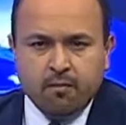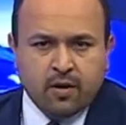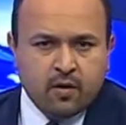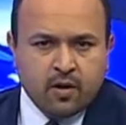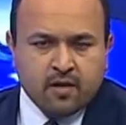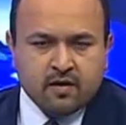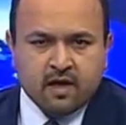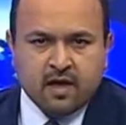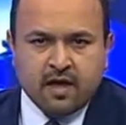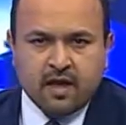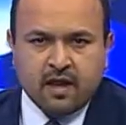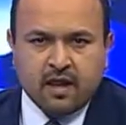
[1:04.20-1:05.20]
peor es
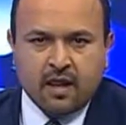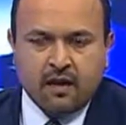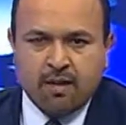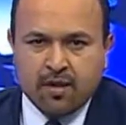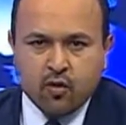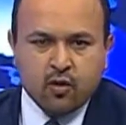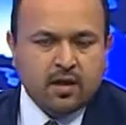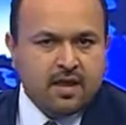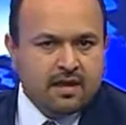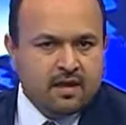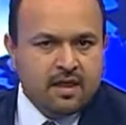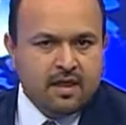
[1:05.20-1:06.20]
que la mayor
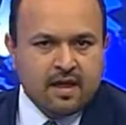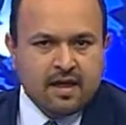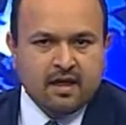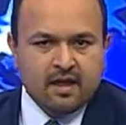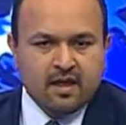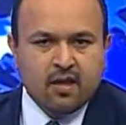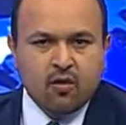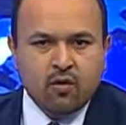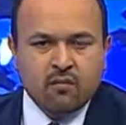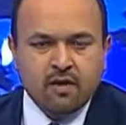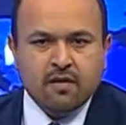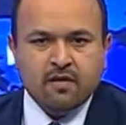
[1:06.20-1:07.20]
cantidad de
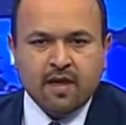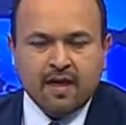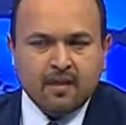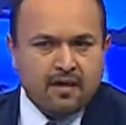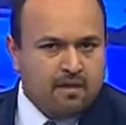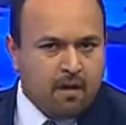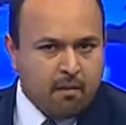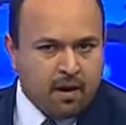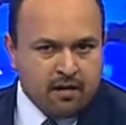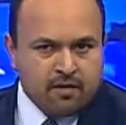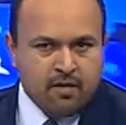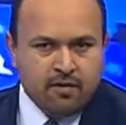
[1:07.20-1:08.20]
hombres que han
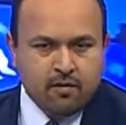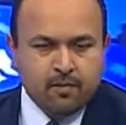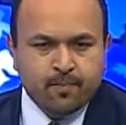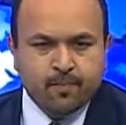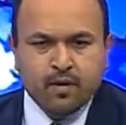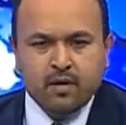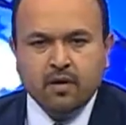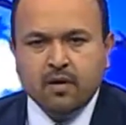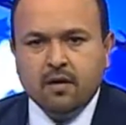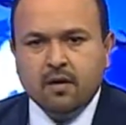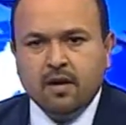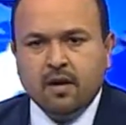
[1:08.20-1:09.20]
desaparecido,
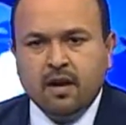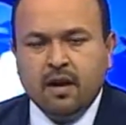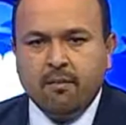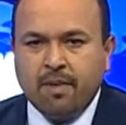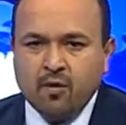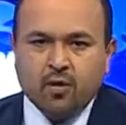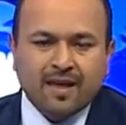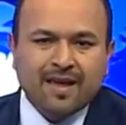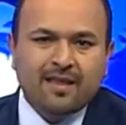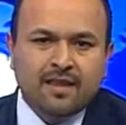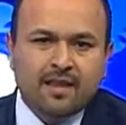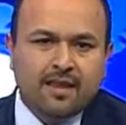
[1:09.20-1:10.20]
la mayor
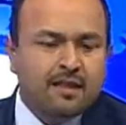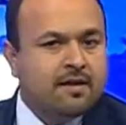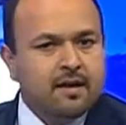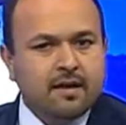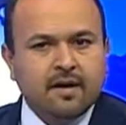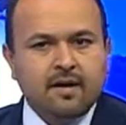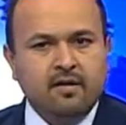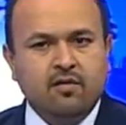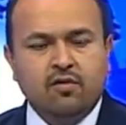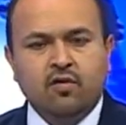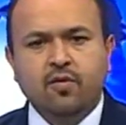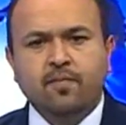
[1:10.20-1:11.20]
cantidad se
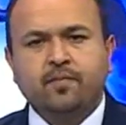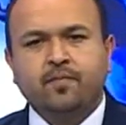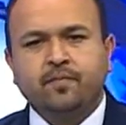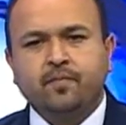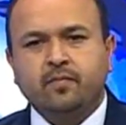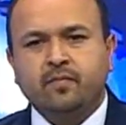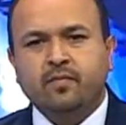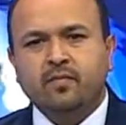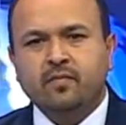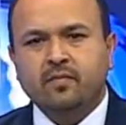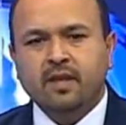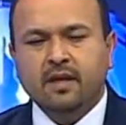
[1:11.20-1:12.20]
registró
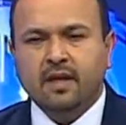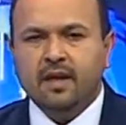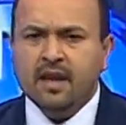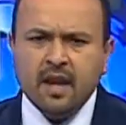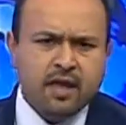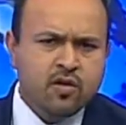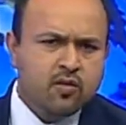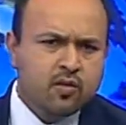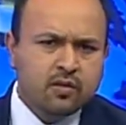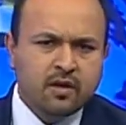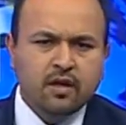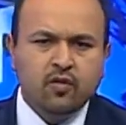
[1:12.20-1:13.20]
en el año
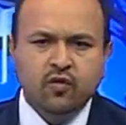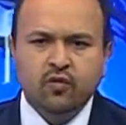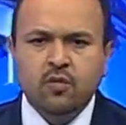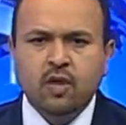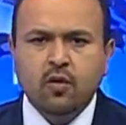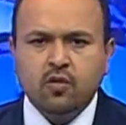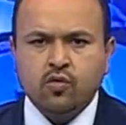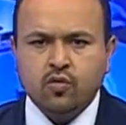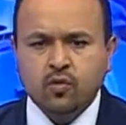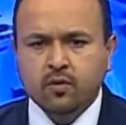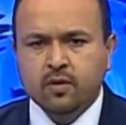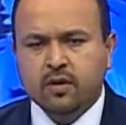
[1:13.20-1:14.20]
del
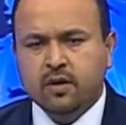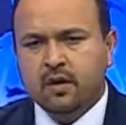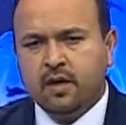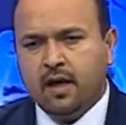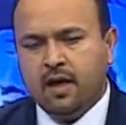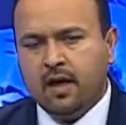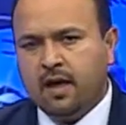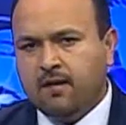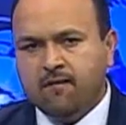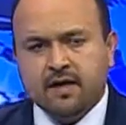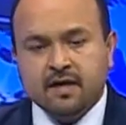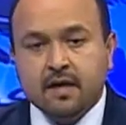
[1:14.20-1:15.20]
2008 a
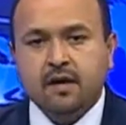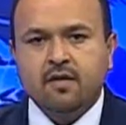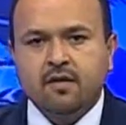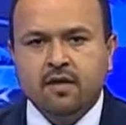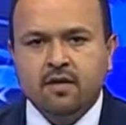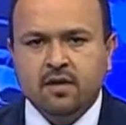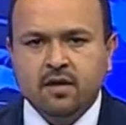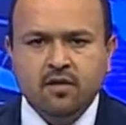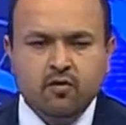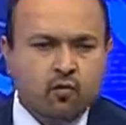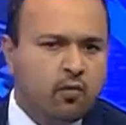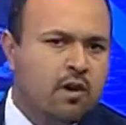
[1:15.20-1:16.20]
fechas
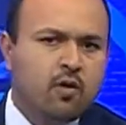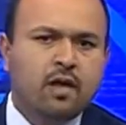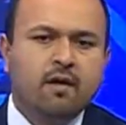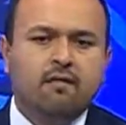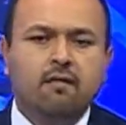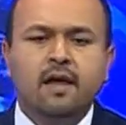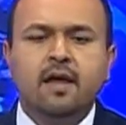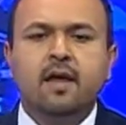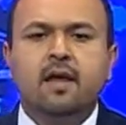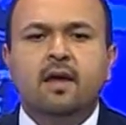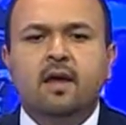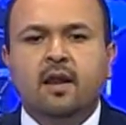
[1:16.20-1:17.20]
recientes o en lo que
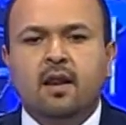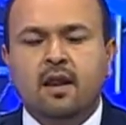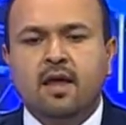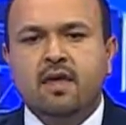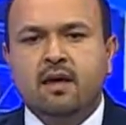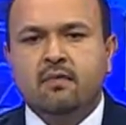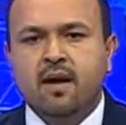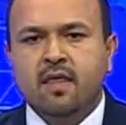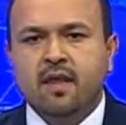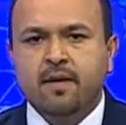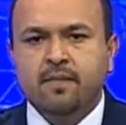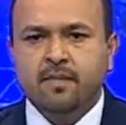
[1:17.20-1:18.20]
fue la
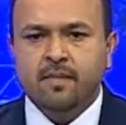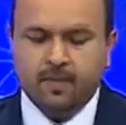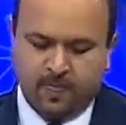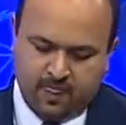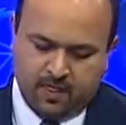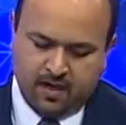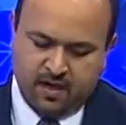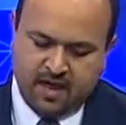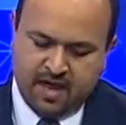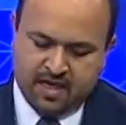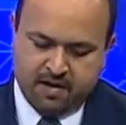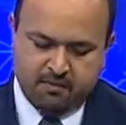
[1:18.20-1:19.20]
llamada,
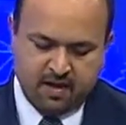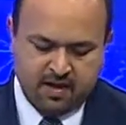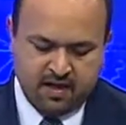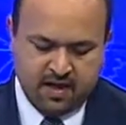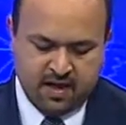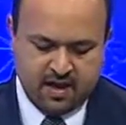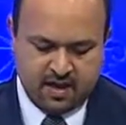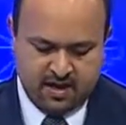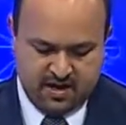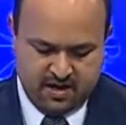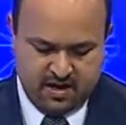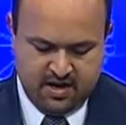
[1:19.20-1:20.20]
la llamada
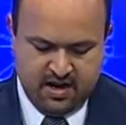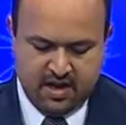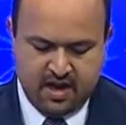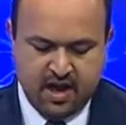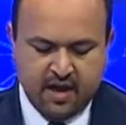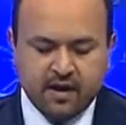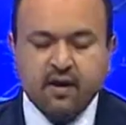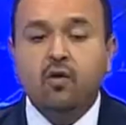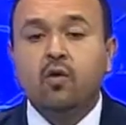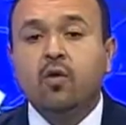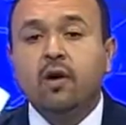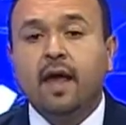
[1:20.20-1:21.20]

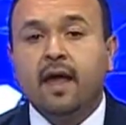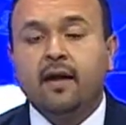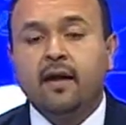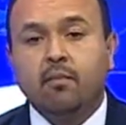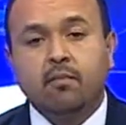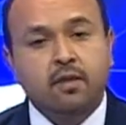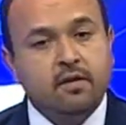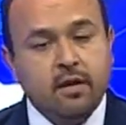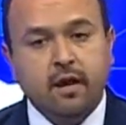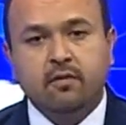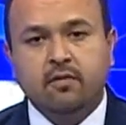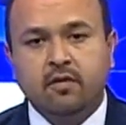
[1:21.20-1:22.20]
narcoguerra. Pues
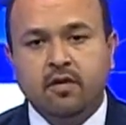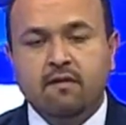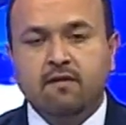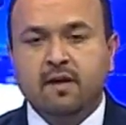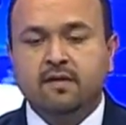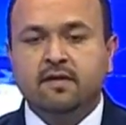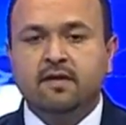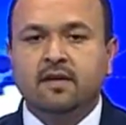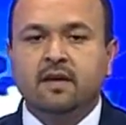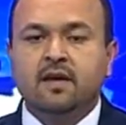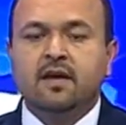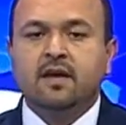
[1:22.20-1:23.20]
bueno, cifras
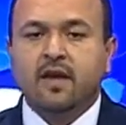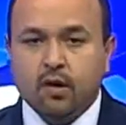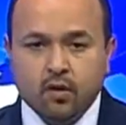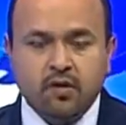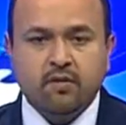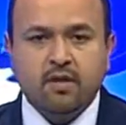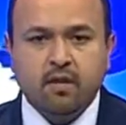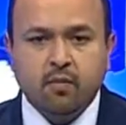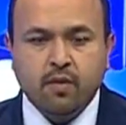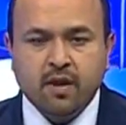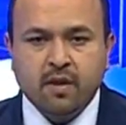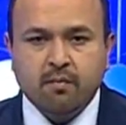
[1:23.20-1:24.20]
que nos deben de
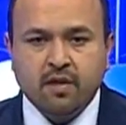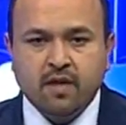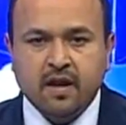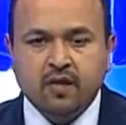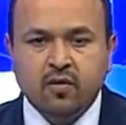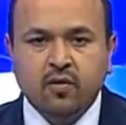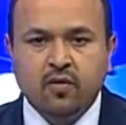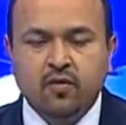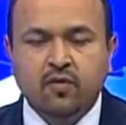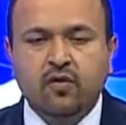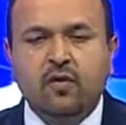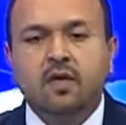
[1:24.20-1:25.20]
poner a pensar a
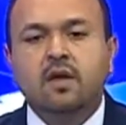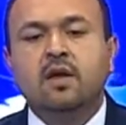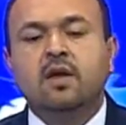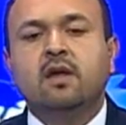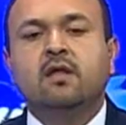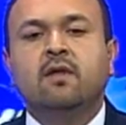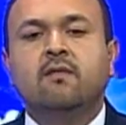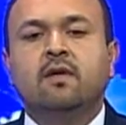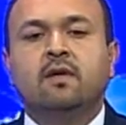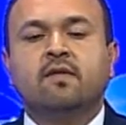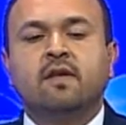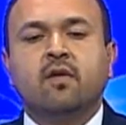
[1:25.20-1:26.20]
todos y
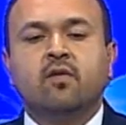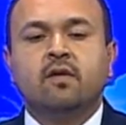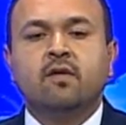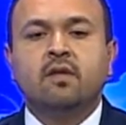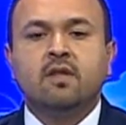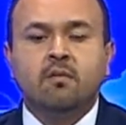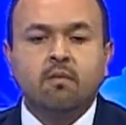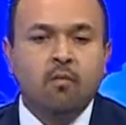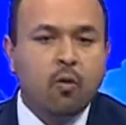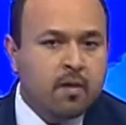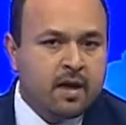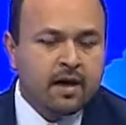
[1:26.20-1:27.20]
cifras que nos deben de
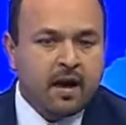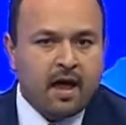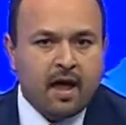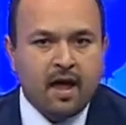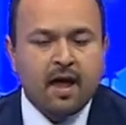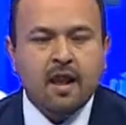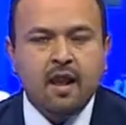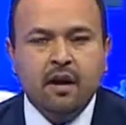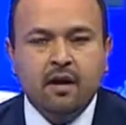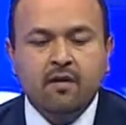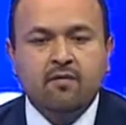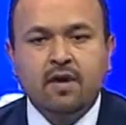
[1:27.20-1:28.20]
mover a la
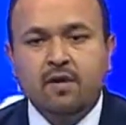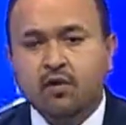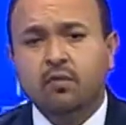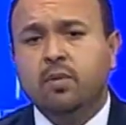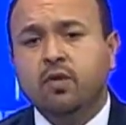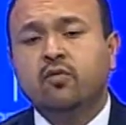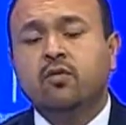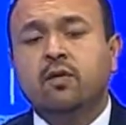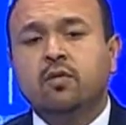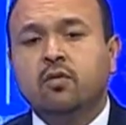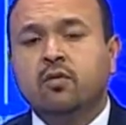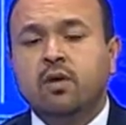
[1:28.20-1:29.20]
reflexión, pero
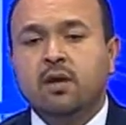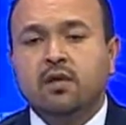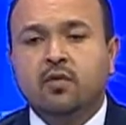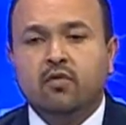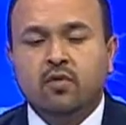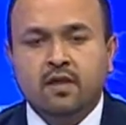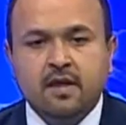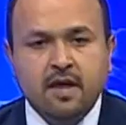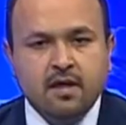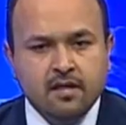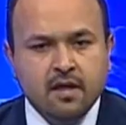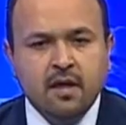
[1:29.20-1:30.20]
sobre todo a las
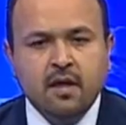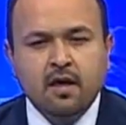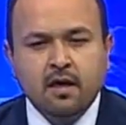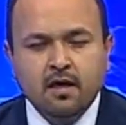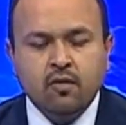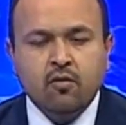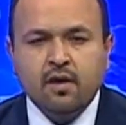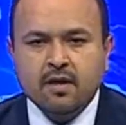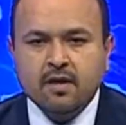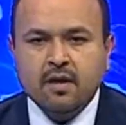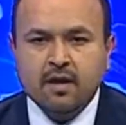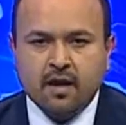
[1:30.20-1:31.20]
autoridades que son
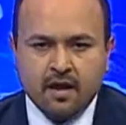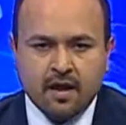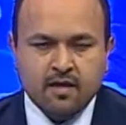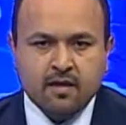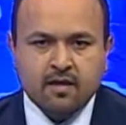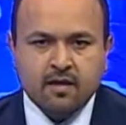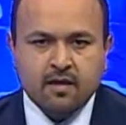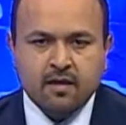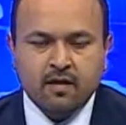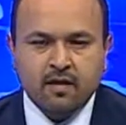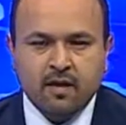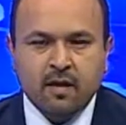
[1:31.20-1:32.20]
las encargadas
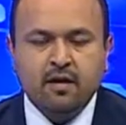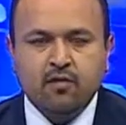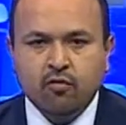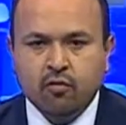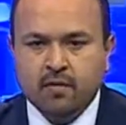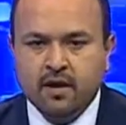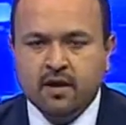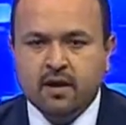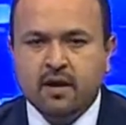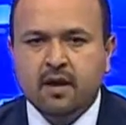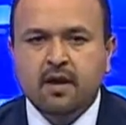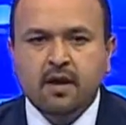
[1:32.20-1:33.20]
de
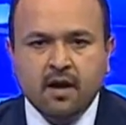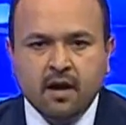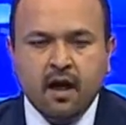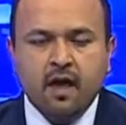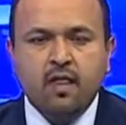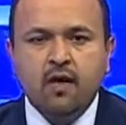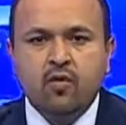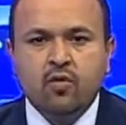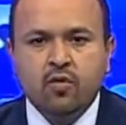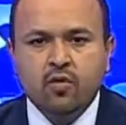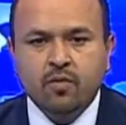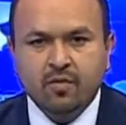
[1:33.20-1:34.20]
resolver cada
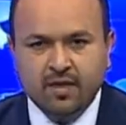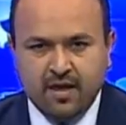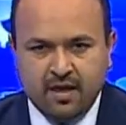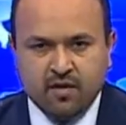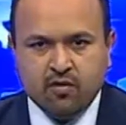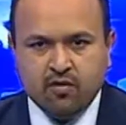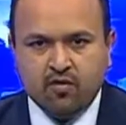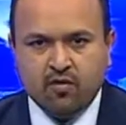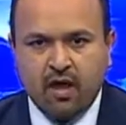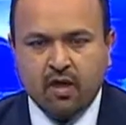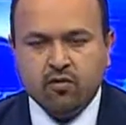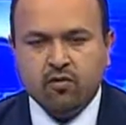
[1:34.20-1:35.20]
uno de estos
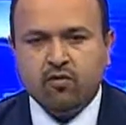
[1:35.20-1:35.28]
casos.